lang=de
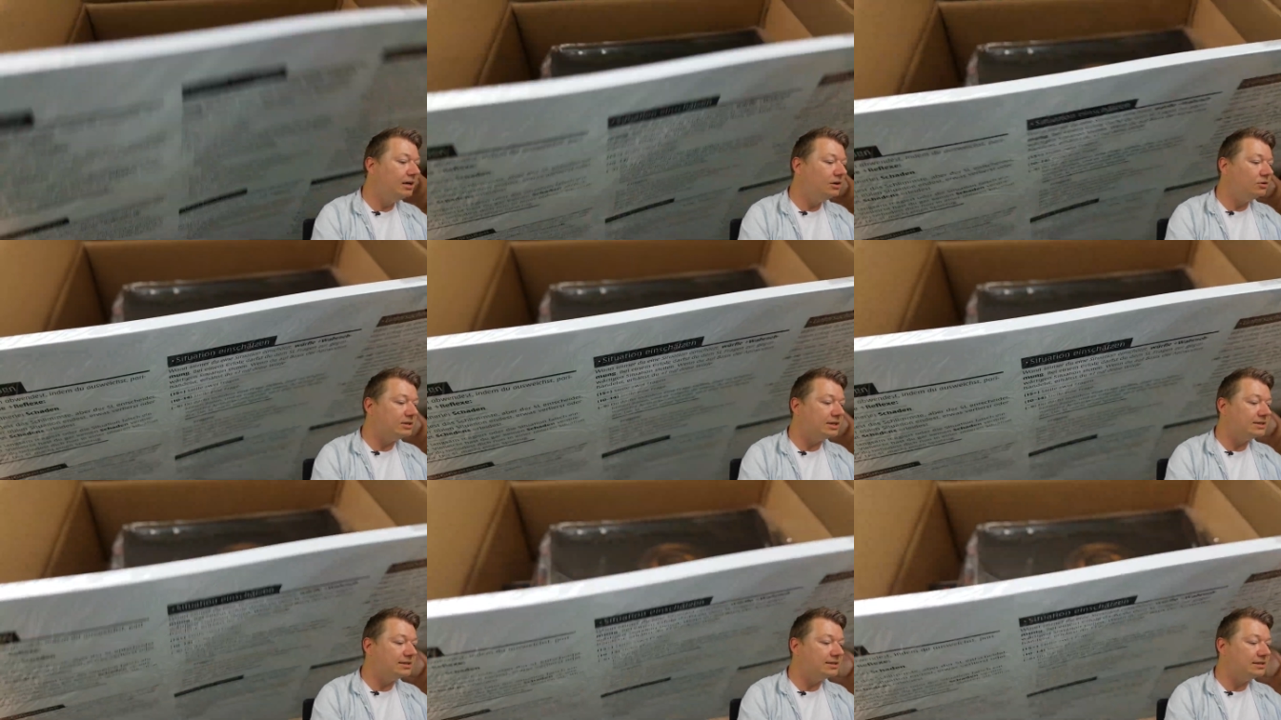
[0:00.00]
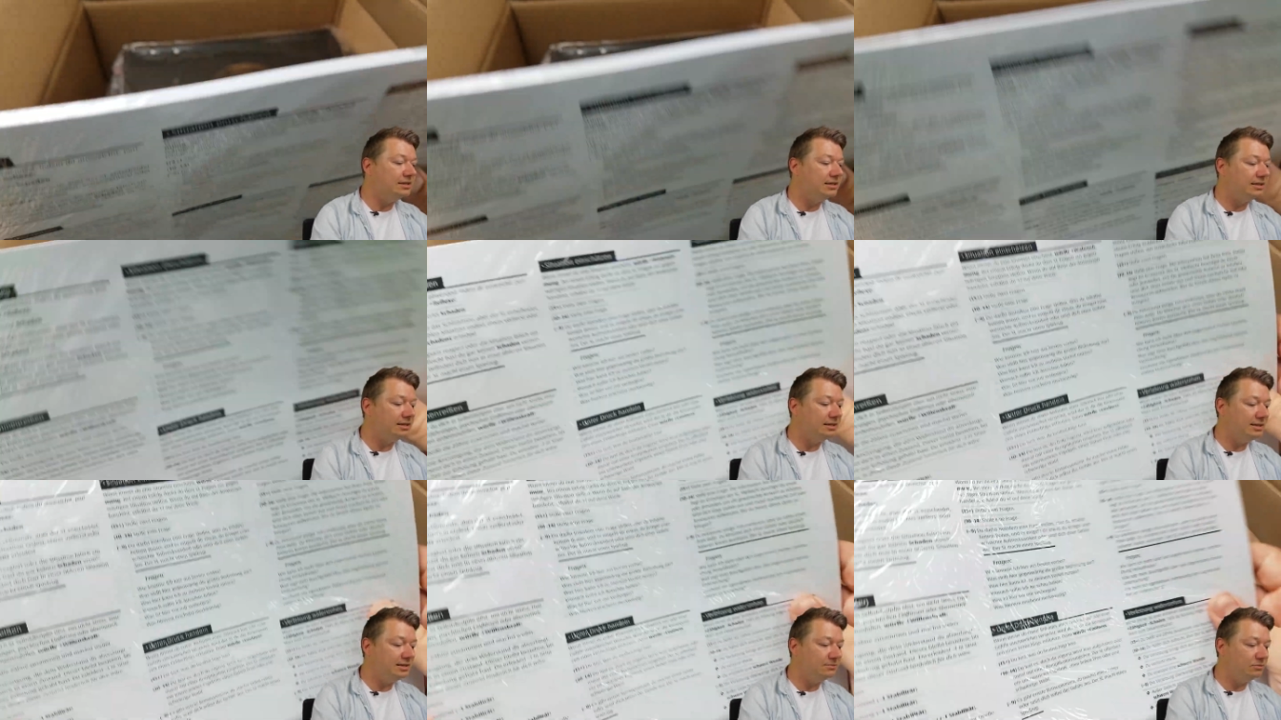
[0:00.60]
Und das ist hier
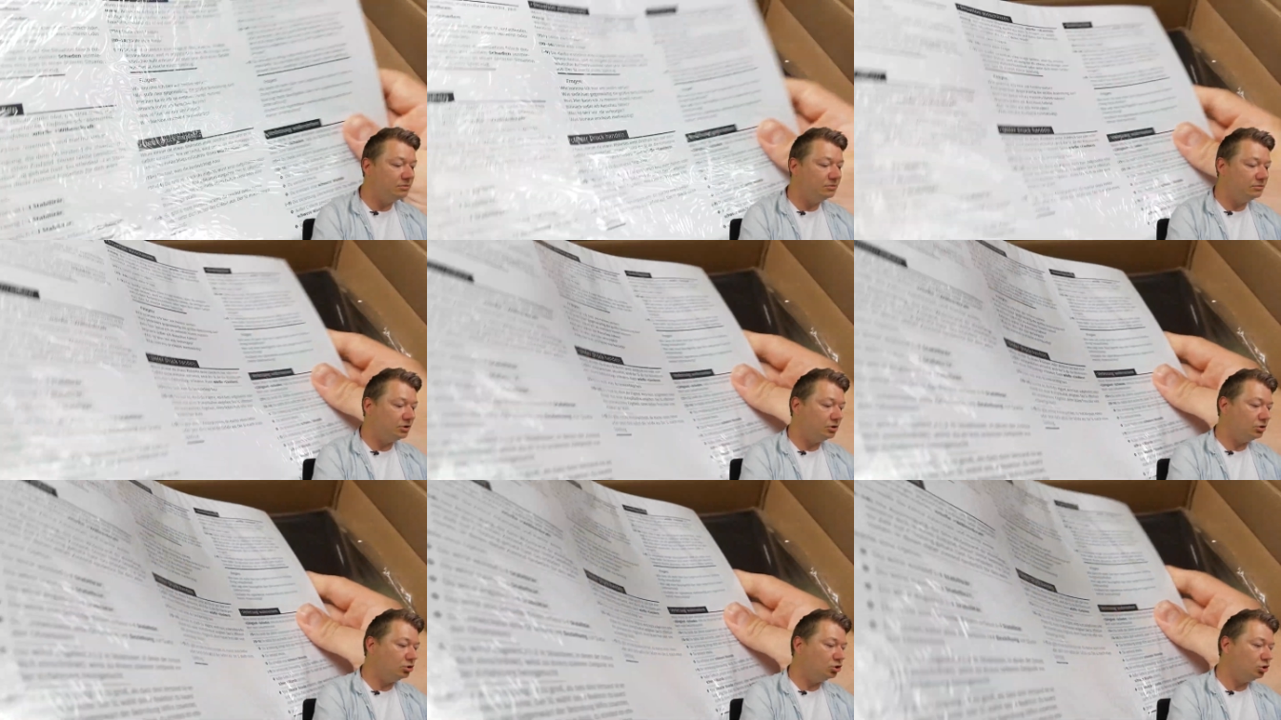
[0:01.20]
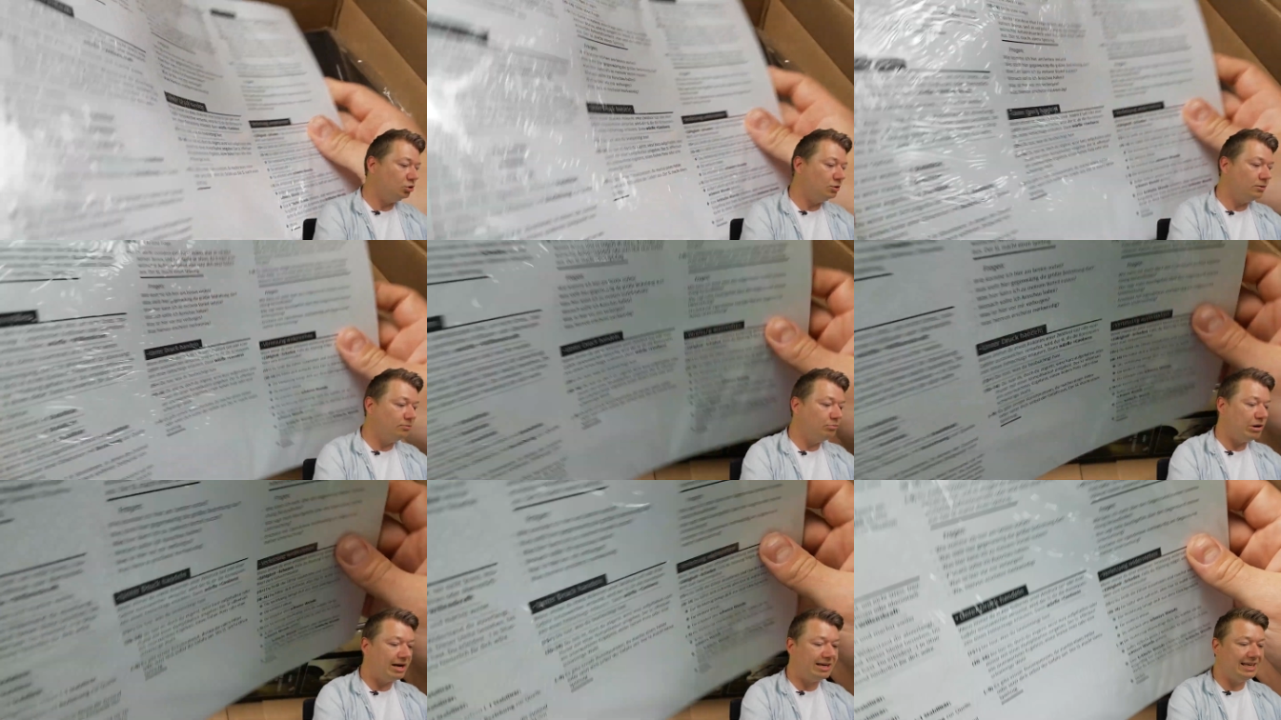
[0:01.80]
in diesem äh, schönen
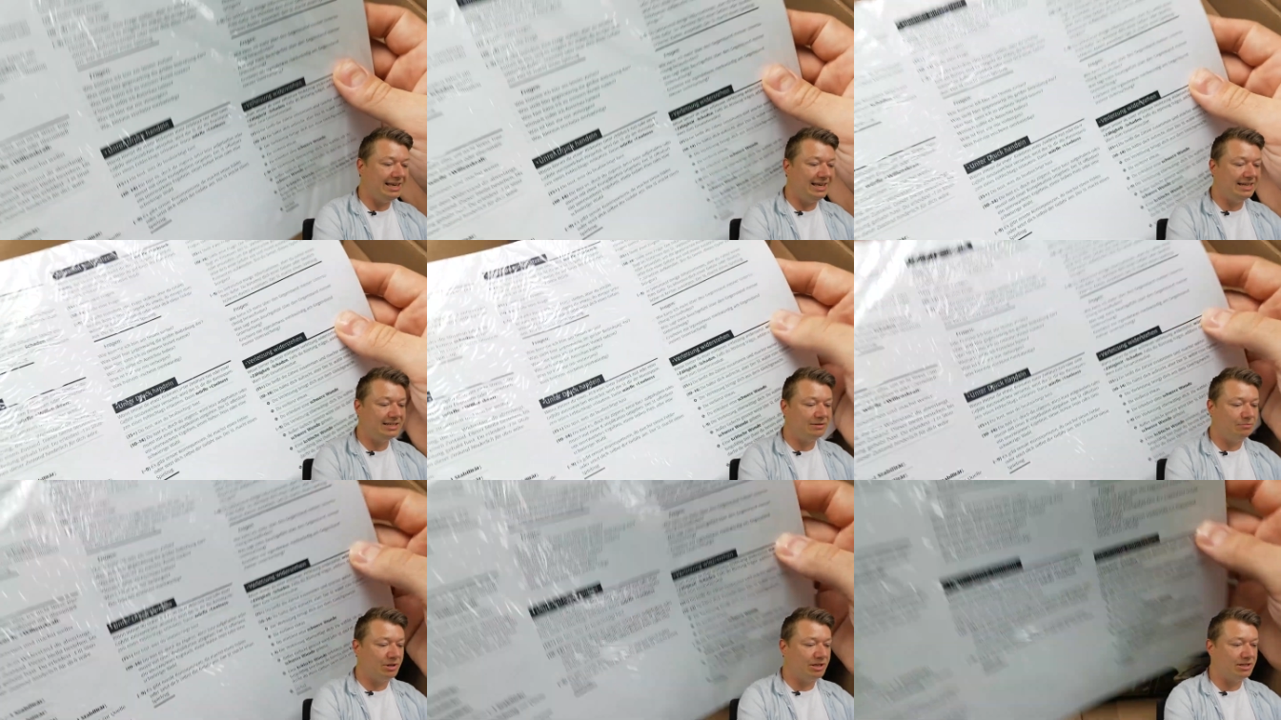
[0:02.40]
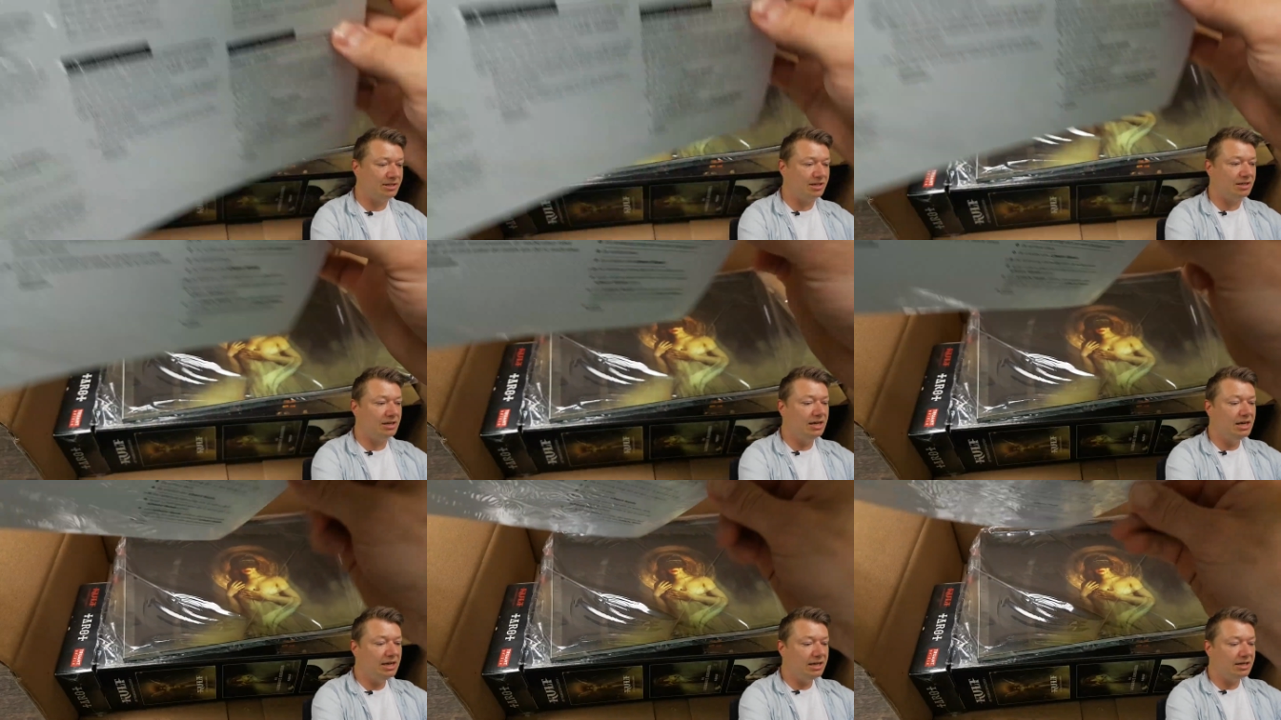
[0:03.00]
Paket mit drin.
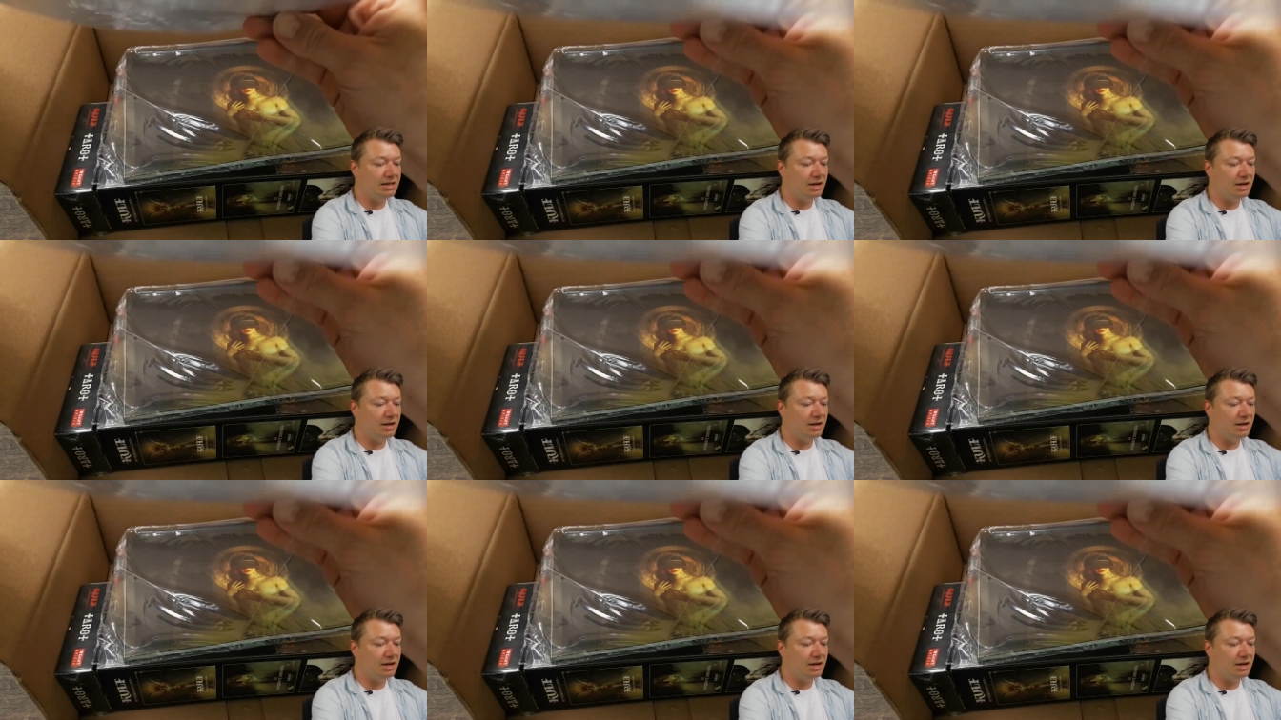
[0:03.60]
Ich